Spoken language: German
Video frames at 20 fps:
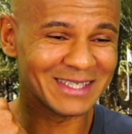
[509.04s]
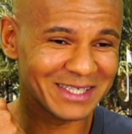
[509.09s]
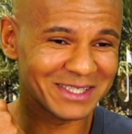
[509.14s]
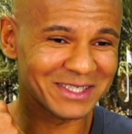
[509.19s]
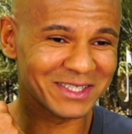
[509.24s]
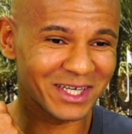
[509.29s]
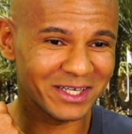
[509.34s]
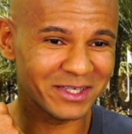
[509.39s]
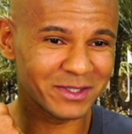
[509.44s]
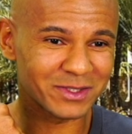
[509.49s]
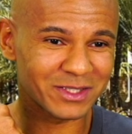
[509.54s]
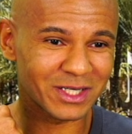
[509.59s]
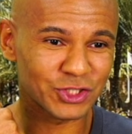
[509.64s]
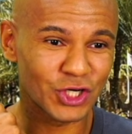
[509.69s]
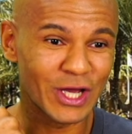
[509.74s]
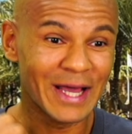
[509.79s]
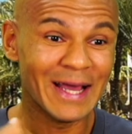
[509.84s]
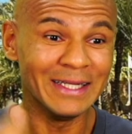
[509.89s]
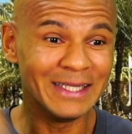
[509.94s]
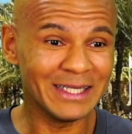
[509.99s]
seine
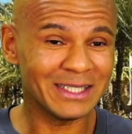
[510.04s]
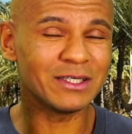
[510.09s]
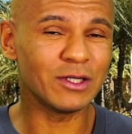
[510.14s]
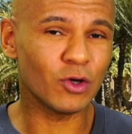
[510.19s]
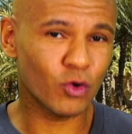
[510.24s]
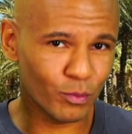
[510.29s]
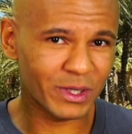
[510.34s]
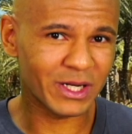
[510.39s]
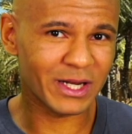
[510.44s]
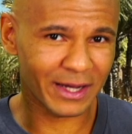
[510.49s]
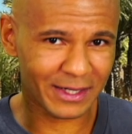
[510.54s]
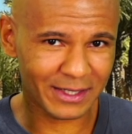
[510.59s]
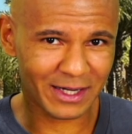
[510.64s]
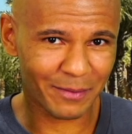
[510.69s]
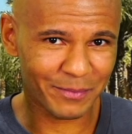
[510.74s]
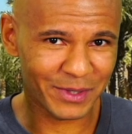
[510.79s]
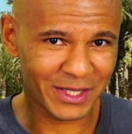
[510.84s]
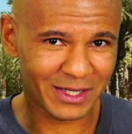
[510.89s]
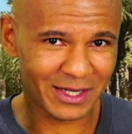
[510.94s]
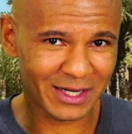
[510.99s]
Trainingstasche, nicht in der
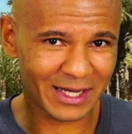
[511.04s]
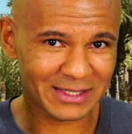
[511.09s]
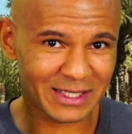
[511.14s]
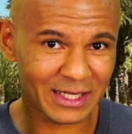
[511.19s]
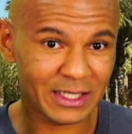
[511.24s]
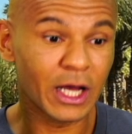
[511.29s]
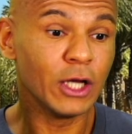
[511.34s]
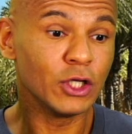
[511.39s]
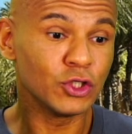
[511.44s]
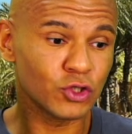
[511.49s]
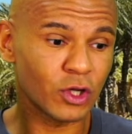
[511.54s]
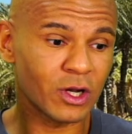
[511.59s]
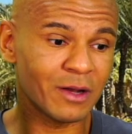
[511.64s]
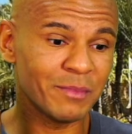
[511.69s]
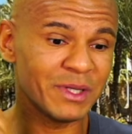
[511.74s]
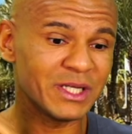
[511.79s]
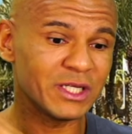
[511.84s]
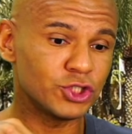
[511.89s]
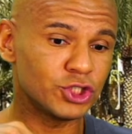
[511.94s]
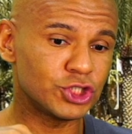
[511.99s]
Umkleidekabine gelassen hat,
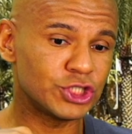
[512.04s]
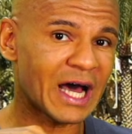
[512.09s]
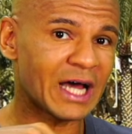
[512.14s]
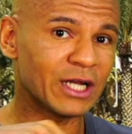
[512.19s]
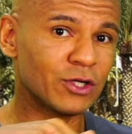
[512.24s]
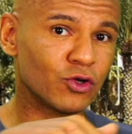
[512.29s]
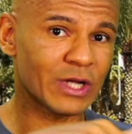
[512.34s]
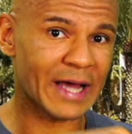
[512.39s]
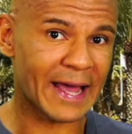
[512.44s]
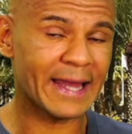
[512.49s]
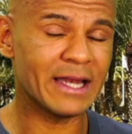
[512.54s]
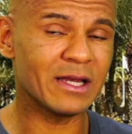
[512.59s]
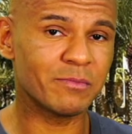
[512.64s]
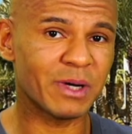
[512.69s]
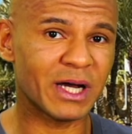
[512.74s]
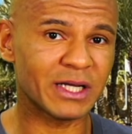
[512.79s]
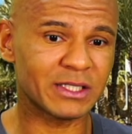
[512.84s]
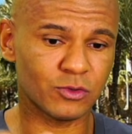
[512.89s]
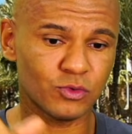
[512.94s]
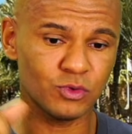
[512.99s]
sondern mit ins Stadion
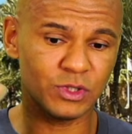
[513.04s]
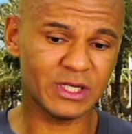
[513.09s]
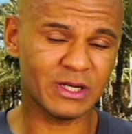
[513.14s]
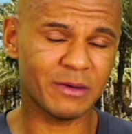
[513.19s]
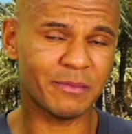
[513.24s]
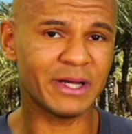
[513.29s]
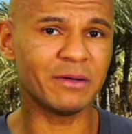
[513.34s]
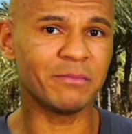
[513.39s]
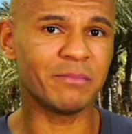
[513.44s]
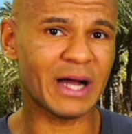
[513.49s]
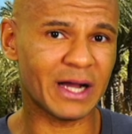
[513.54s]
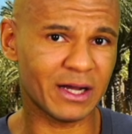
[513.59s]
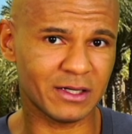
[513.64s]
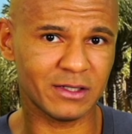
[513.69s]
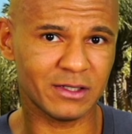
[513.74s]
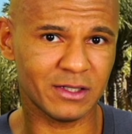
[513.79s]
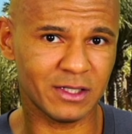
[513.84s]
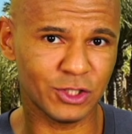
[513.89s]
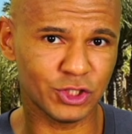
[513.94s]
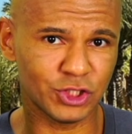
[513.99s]
reingebracht hat und hinter meine
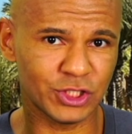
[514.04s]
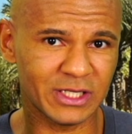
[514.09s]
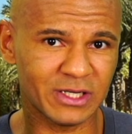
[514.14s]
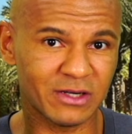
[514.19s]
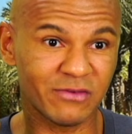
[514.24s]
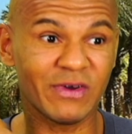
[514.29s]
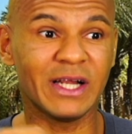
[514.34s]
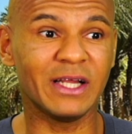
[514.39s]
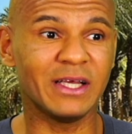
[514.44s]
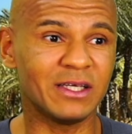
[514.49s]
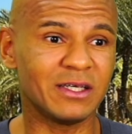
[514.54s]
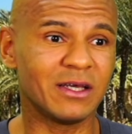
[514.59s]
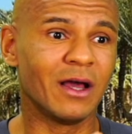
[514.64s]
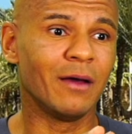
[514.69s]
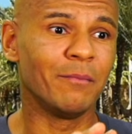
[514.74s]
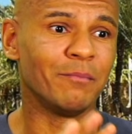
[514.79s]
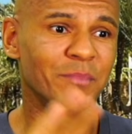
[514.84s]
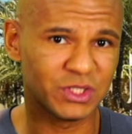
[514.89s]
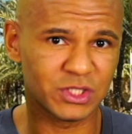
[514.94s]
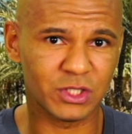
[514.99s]
Bank äh, gestellt hat, weil ich
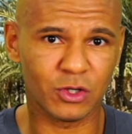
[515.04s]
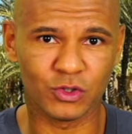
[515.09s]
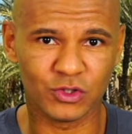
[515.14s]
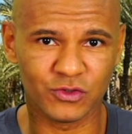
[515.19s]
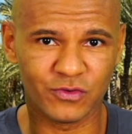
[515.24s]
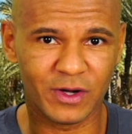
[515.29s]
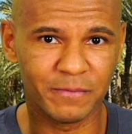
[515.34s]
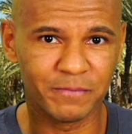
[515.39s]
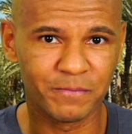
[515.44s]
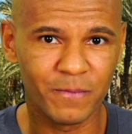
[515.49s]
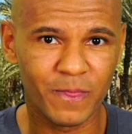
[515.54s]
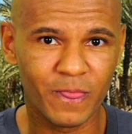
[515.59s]
misstrauisch war.